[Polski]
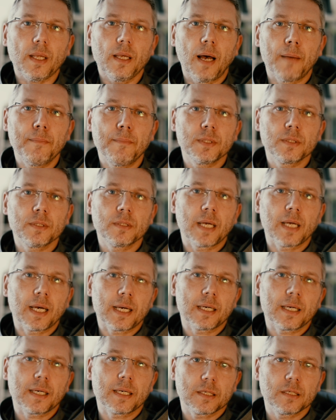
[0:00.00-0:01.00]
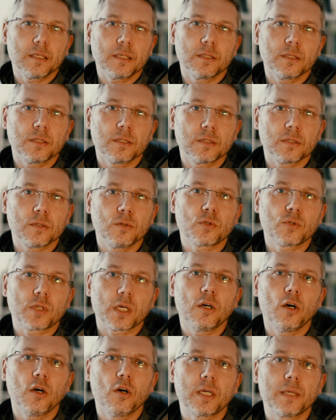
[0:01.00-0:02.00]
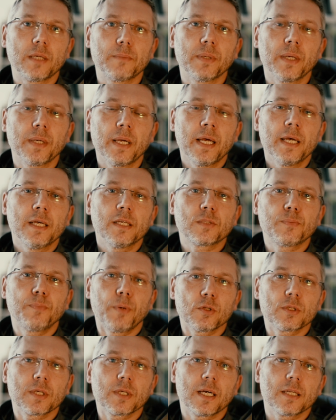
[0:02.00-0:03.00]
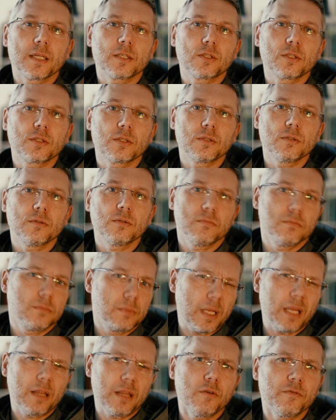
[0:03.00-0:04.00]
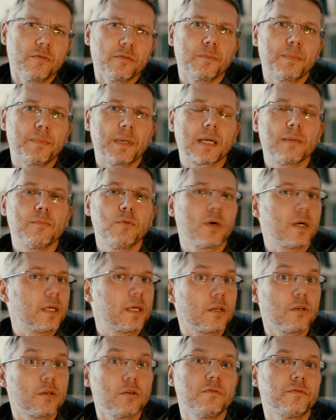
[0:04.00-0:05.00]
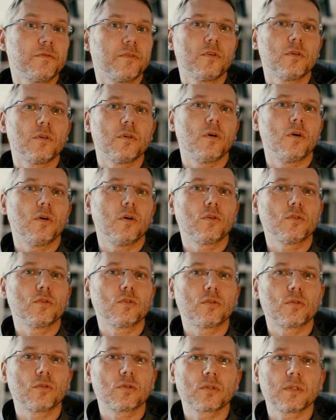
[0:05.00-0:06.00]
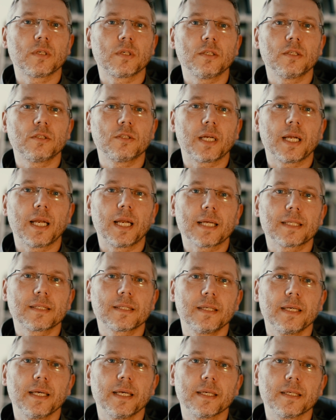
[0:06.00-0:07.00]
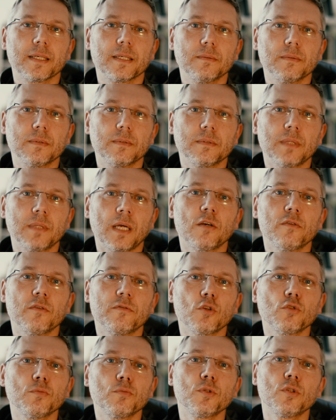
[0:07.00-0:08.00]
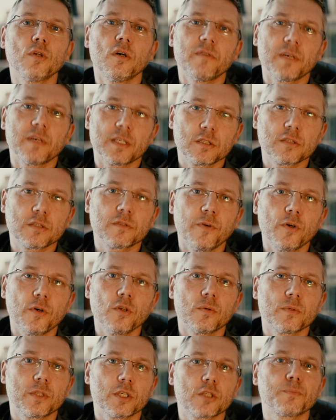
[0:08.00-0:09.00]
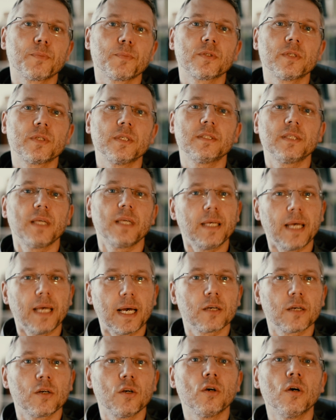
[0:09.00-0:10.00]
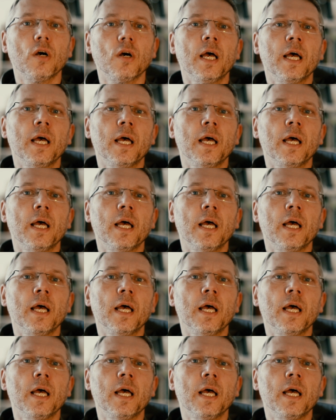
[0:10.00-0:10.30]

aby na y, górze Choreb spotkać na nowo Pana Boga, na nowo odkryć relacje, na nowo odbudować swoją też pozycję jako